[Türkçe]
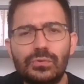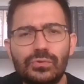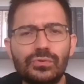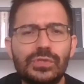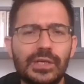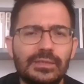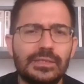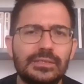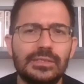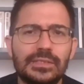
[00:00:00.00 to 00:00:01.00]
hukuk
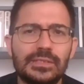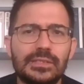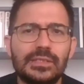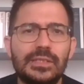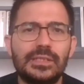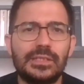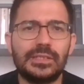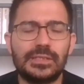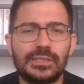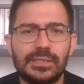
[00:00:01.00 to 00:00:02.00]
devletinin sınırları
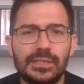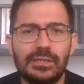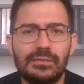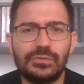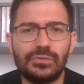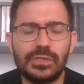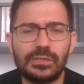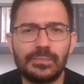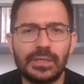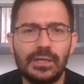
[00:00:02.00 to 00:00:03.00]
içerisinde devlet
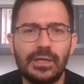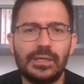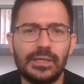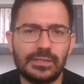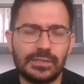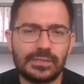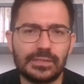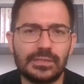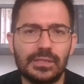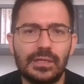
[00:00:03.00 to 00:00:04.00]
yönetme
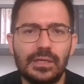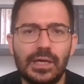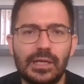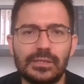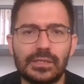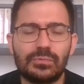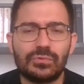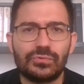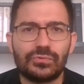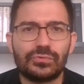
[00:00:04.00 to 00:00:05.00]
yetkisini elinde
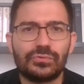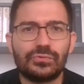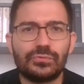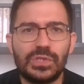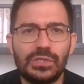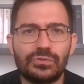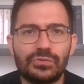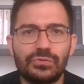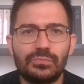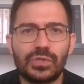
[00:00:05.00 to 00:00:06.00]
bulundurduğunu
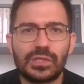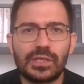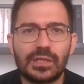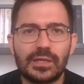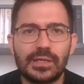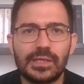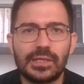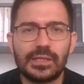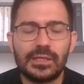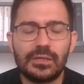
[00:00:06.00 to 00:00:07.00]
biliyoruz. Buradan
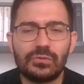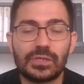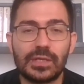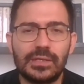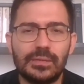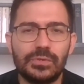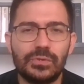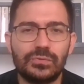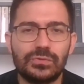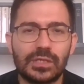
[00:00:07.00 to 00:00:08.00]
hareketle özellikle
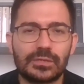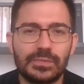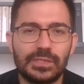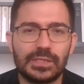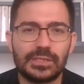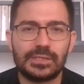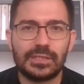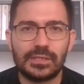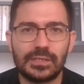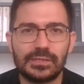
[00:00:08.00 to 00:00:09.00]

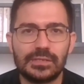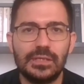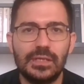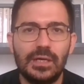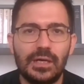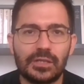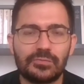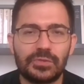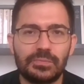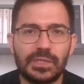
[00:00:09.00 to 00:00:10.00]
1960-80 arası
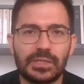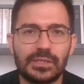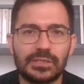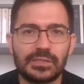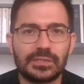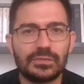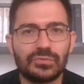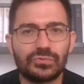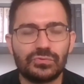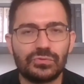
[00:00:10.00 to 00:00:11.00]
61
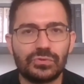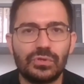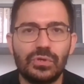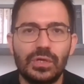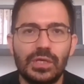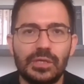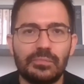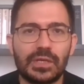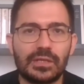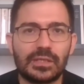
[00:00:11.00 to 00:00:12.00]
Anayasası'nın sunduğu
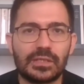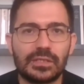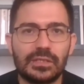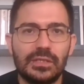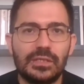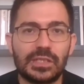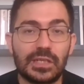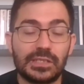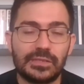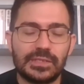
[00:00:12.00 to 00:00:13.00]
imkanlar
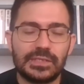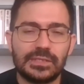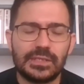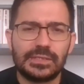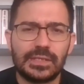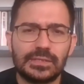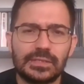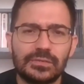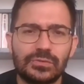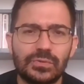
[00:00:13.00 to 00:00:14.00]
çerçevesinde
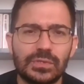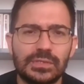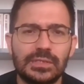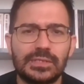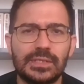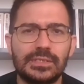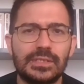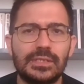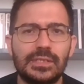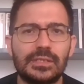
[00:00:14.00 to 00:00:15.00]
80 sonrası da
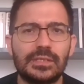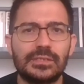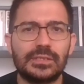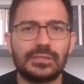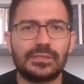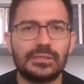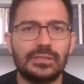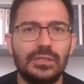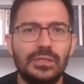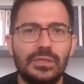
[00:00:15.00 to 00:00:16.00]
82 Anayasası'nın